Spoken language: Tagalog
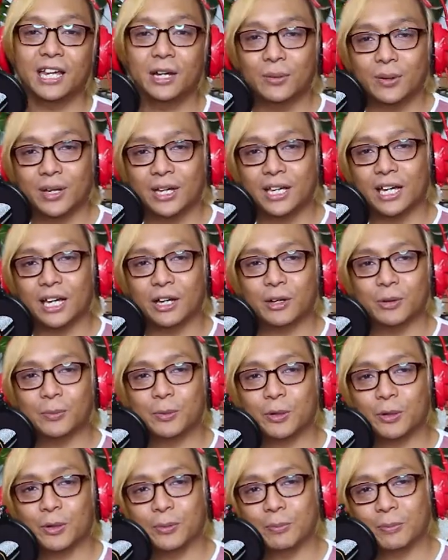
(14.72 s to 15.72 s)
Anyway, I hope
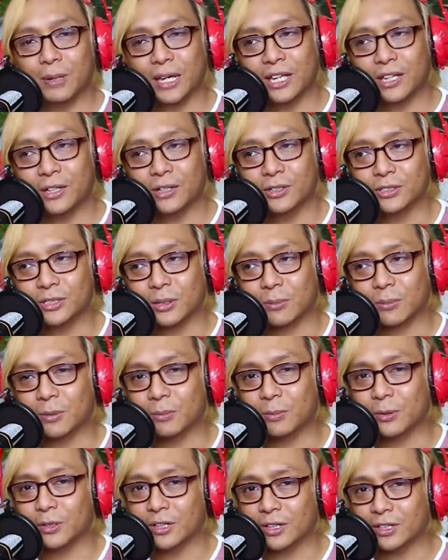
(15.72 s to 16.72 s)
you're making your
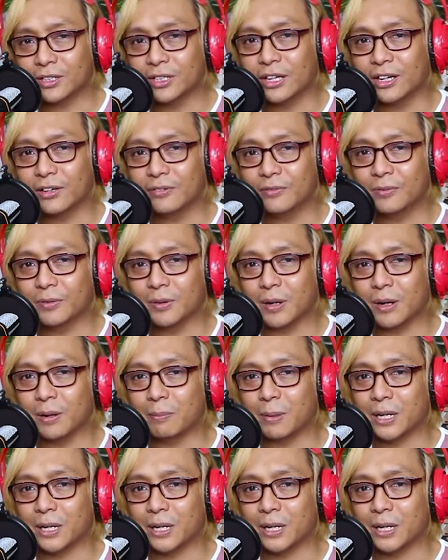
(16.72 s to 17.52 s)
summer productive uh,